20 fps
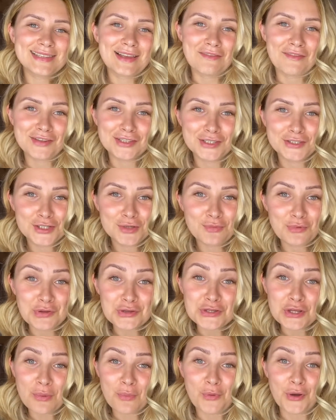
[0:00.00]
Ça fait
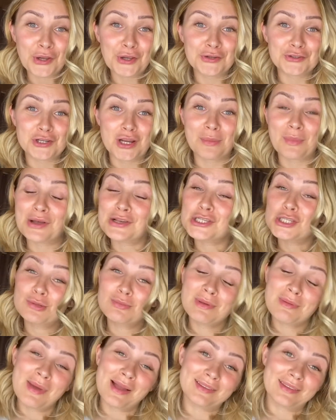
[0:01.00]
déjà plusieurs mois que je
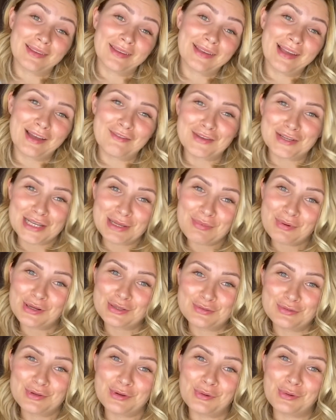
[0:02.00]
commence tous mes matins avec
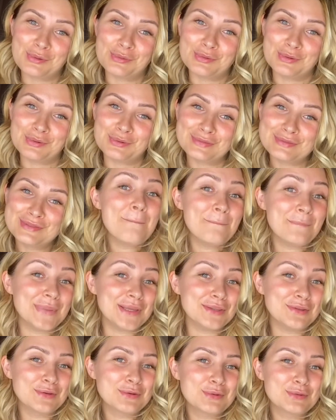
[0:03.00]
les produits locaux d'eau.
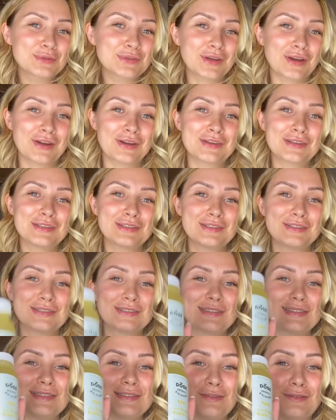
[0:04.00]
Mes deux coups de cœur
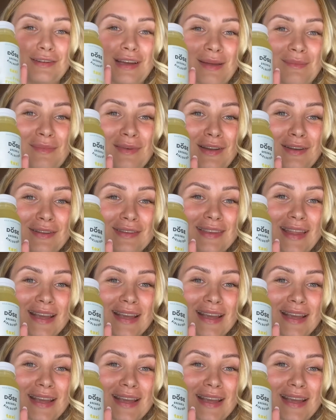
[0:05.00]
sont vraiment le